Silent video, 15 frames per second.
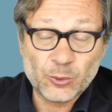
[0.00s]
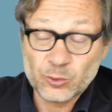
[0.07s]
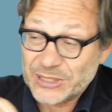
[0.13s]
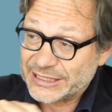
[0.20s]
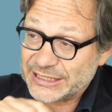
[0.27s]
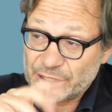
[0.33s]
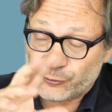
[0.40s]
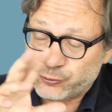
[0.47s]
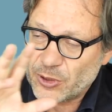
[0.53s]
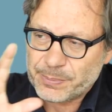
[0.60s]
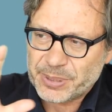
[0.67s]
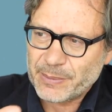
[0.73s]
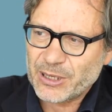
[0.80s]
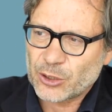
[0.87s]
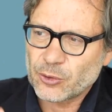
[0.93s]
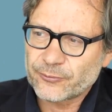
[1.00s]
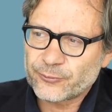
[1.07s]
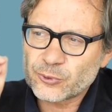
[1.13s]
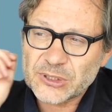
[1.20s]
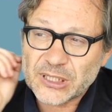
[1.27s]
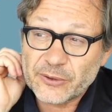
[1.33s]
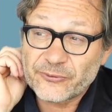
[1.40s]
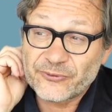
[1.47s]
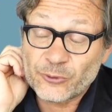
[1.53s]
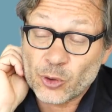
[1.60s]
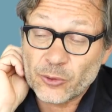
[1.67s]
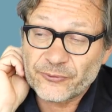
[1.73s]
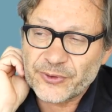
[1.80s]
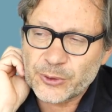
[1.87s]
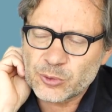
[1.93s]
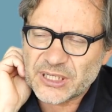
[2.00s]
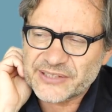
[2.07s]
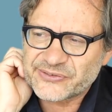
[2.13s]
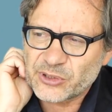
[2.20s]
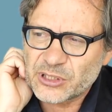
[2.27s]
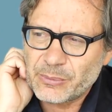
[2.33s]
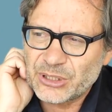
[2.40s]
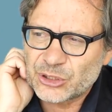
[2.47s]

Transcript: una delle sue prime configurazioni